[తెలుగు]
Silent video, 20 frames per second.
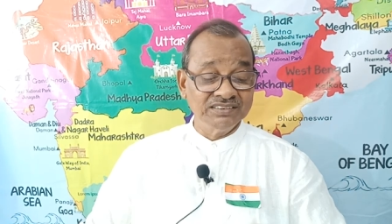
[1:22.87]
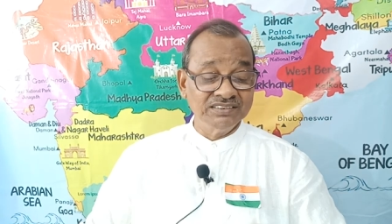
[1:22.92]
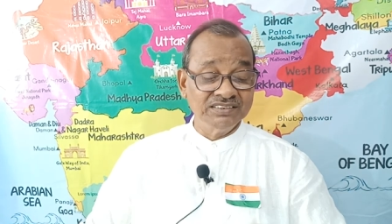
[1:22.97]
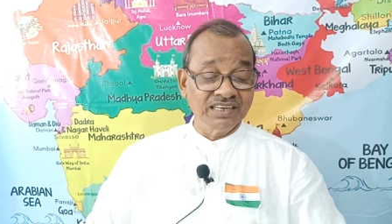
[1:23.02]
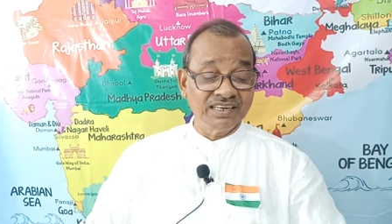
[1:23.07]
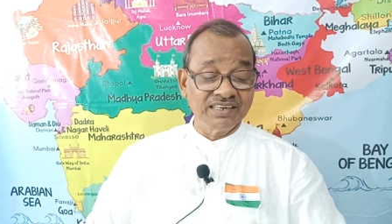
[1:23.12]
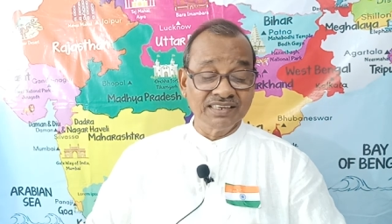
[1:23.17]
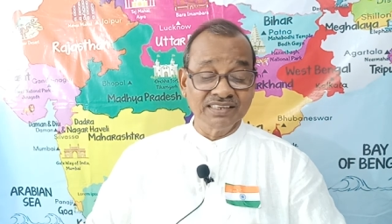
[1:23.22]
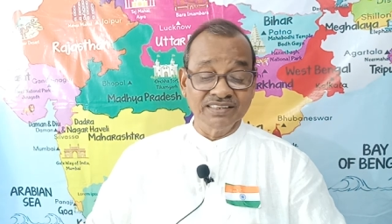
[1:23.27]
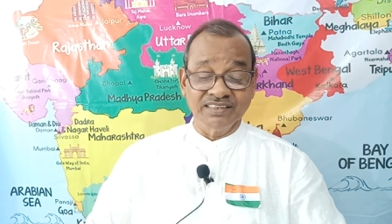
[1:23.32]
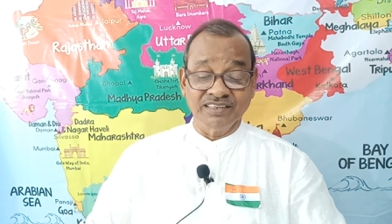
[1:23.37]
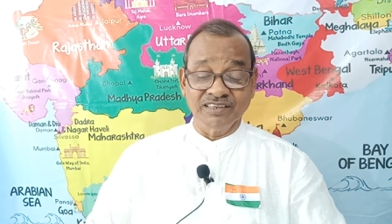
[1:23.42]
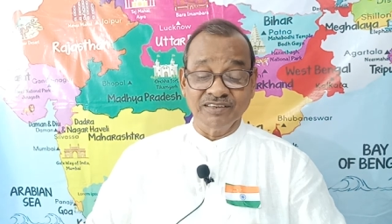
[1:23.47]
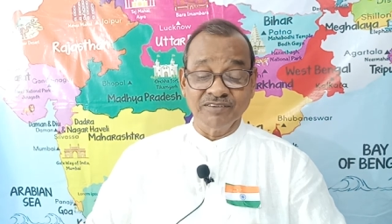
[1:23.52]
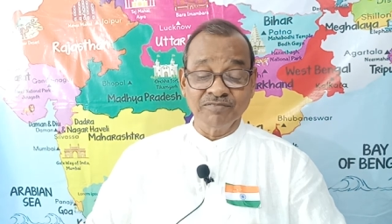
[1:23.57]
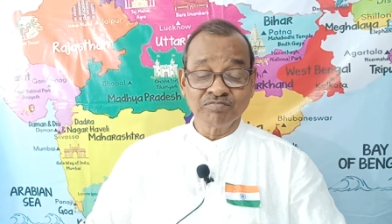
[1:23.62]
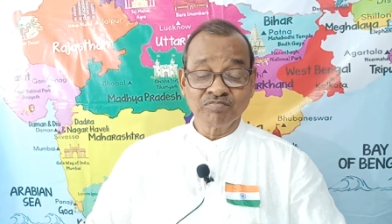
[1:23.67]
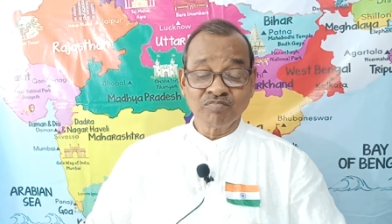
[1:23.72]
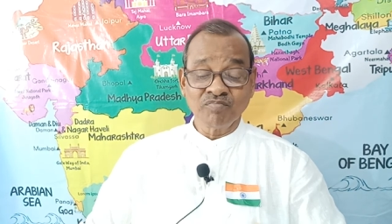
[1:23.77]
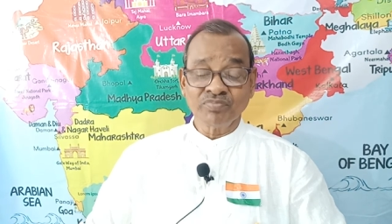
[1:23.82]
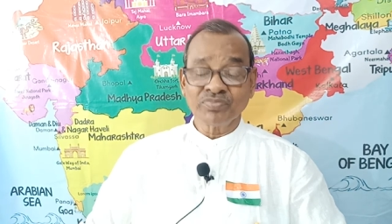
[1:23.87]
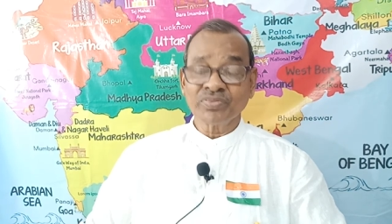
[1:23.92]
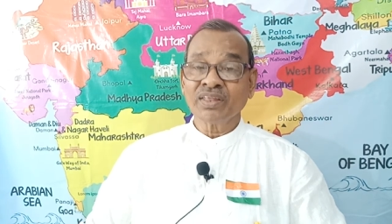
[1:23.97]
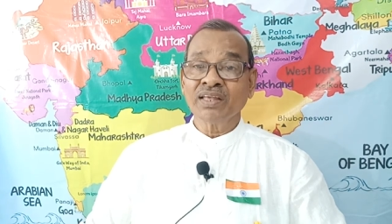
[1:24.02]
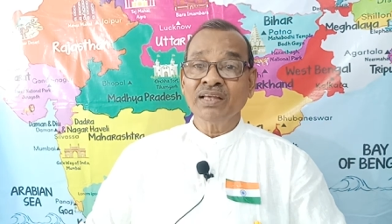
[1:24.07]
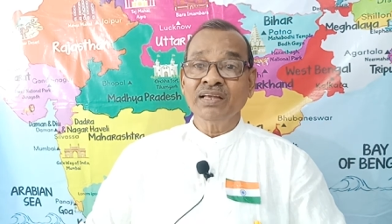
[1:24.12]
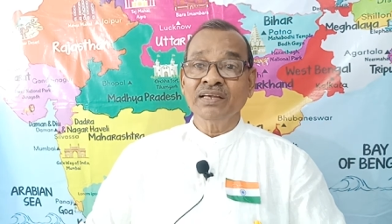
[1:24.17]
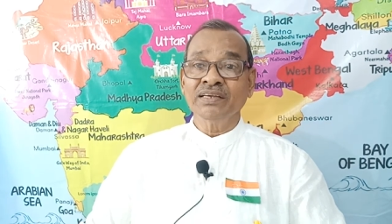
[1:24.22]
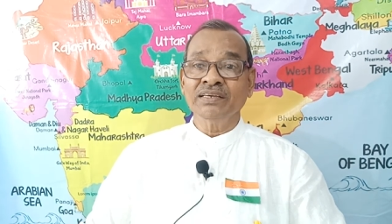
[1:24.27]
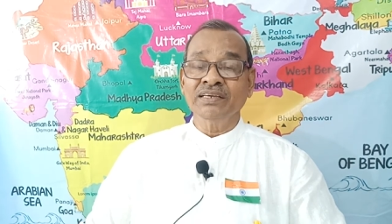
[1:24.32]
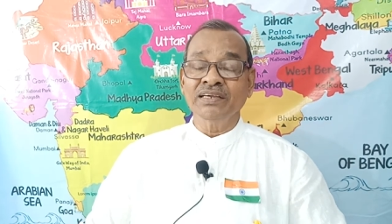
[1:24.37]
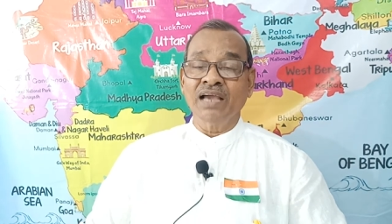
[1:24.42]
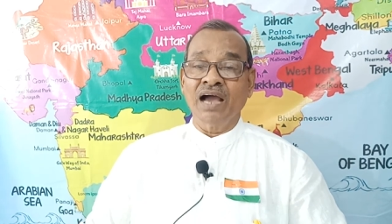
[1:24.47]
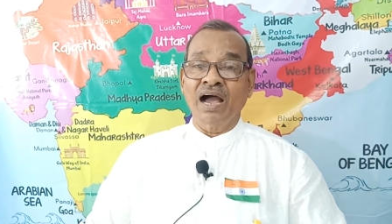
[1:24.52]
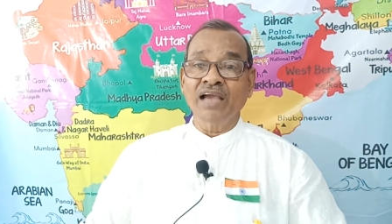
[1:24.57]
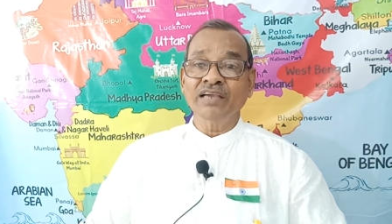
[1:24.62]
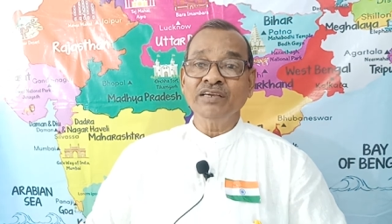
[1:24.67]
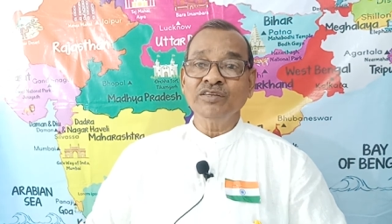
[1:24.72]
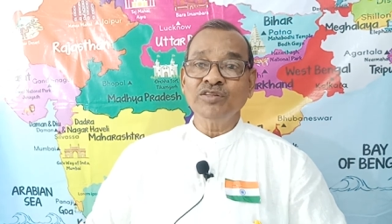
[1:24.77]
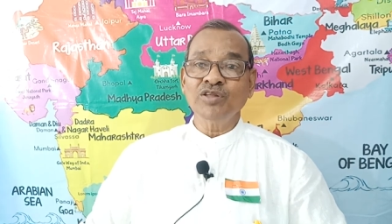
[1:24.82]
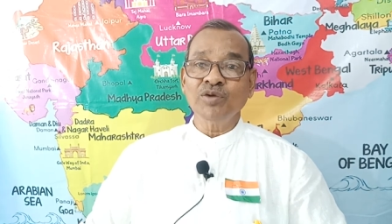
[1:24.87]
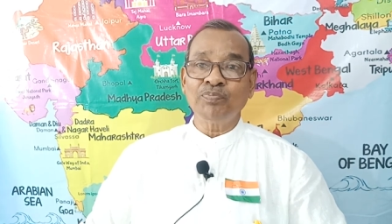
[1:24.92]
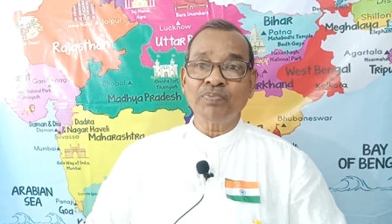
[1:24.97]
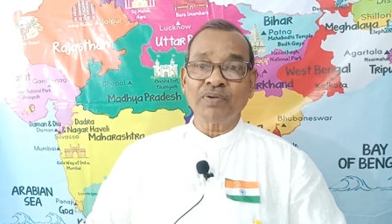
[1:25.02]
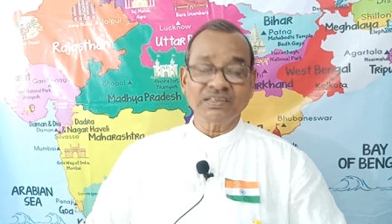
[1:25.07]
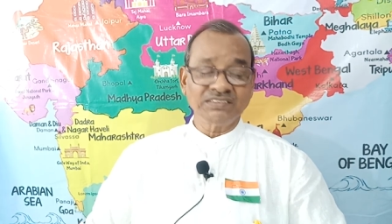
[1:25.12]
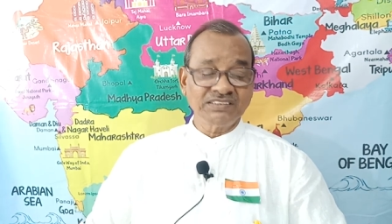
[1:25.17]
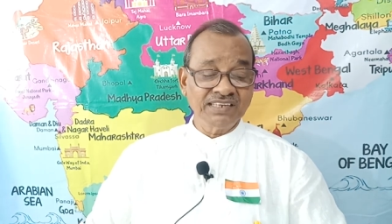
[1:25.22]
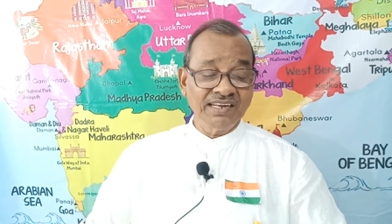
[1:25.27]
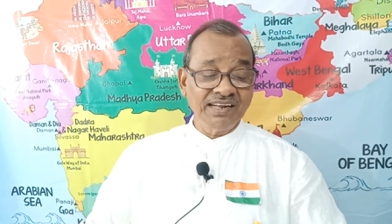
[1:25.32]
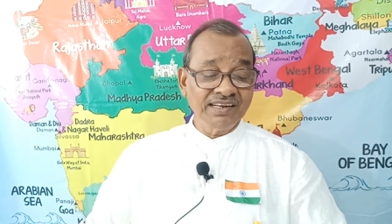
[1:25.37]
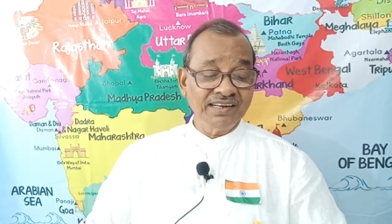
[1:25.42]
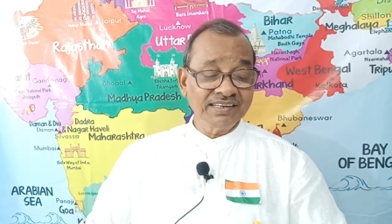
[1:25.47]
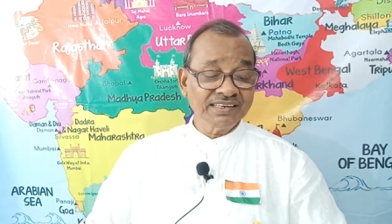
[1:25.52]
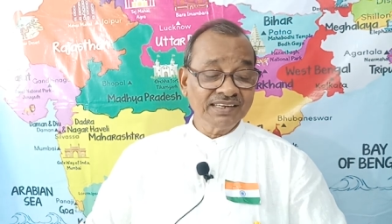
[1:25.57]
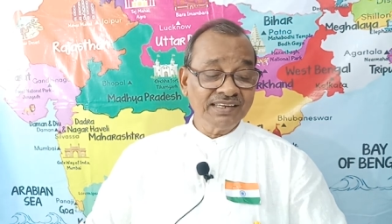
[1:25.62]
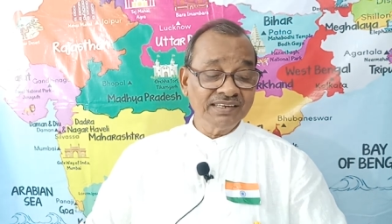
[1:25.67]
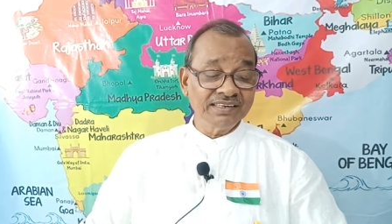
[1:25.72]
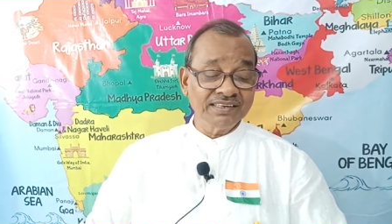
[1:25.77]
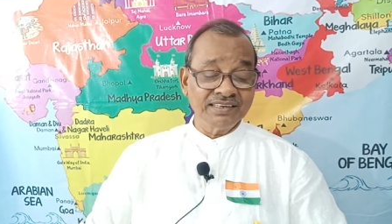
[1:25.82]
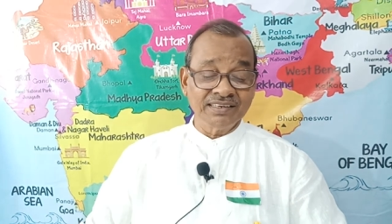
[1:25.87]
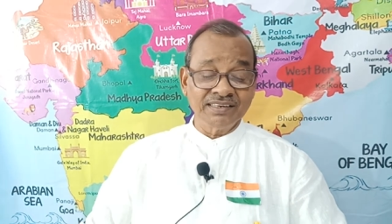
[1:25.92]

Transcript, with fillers: జరిగింది ఈ ఐదు ప్రశ్నలకి